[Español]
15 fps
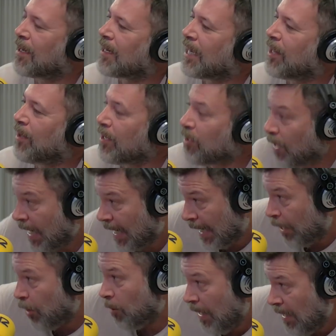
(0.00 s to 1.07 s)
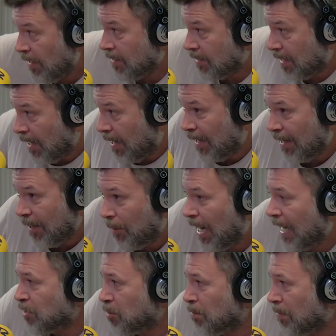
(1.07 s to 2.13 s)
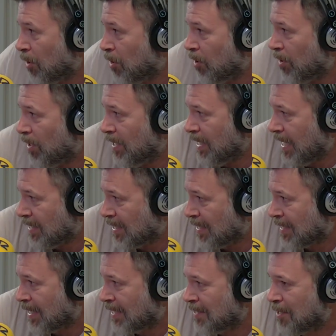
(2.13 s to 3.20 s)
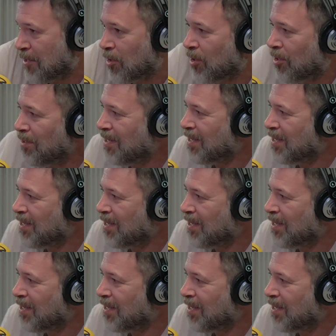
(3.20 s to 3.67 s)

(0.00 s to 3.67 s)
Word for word: quedaron en Génova, que bajas un poco y ya estás casi en Colón,